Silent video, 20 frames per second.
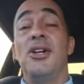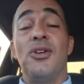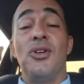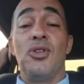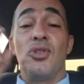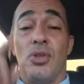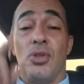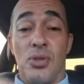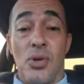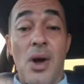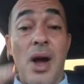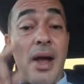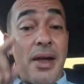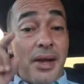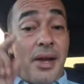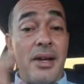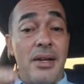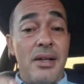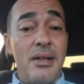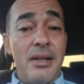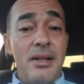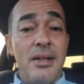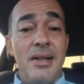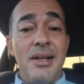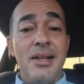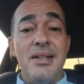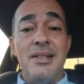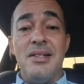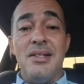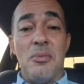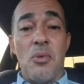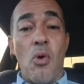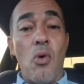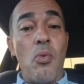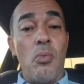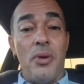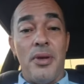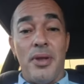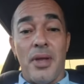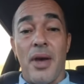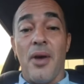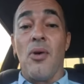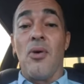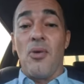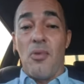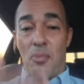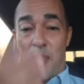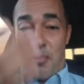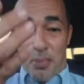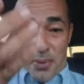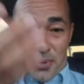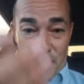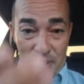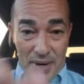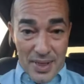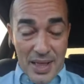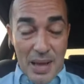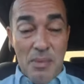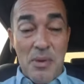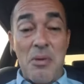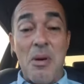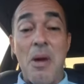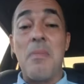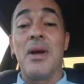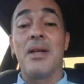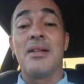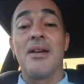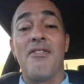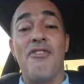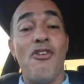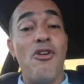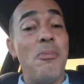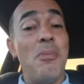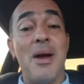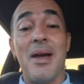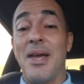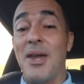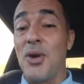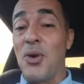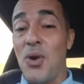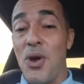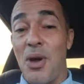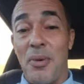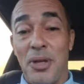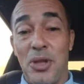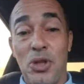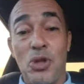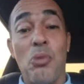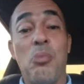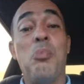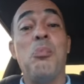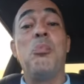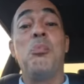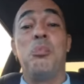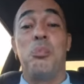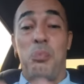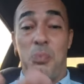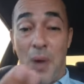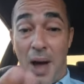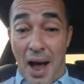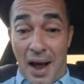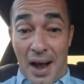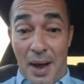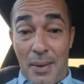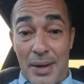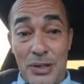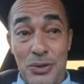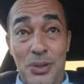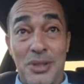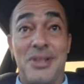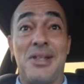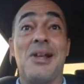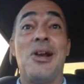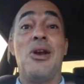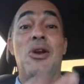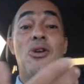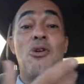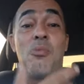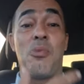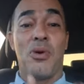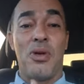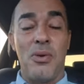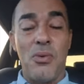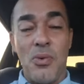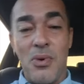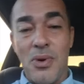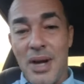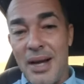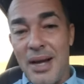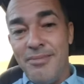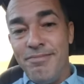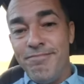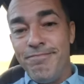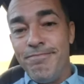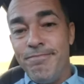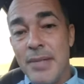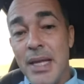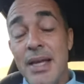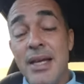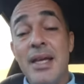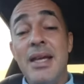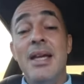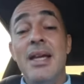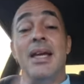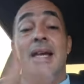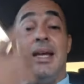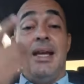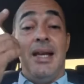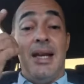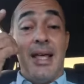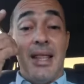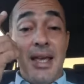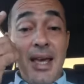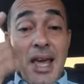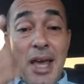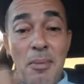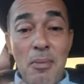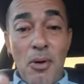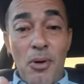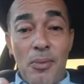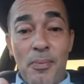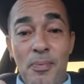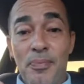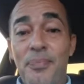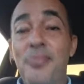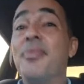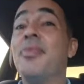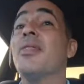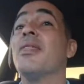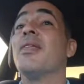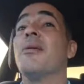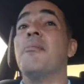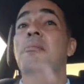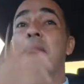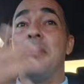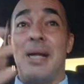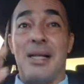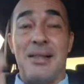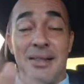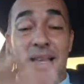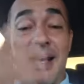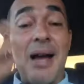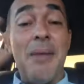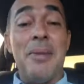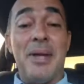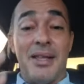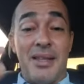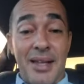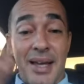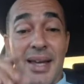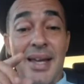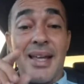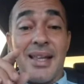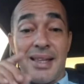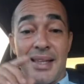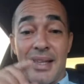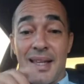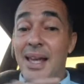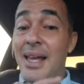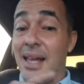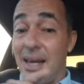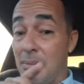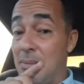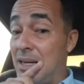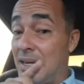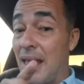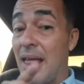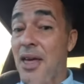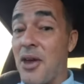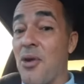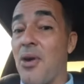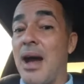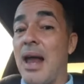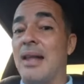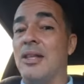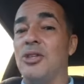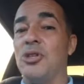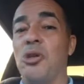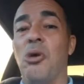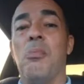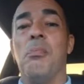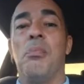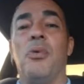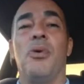Nosotros ayer hicimos un video por esta misma plataforma. Quien no lo ha visto acabando este lo puede buscar. Le dijimos prácticamente que este es el verdadero calentón.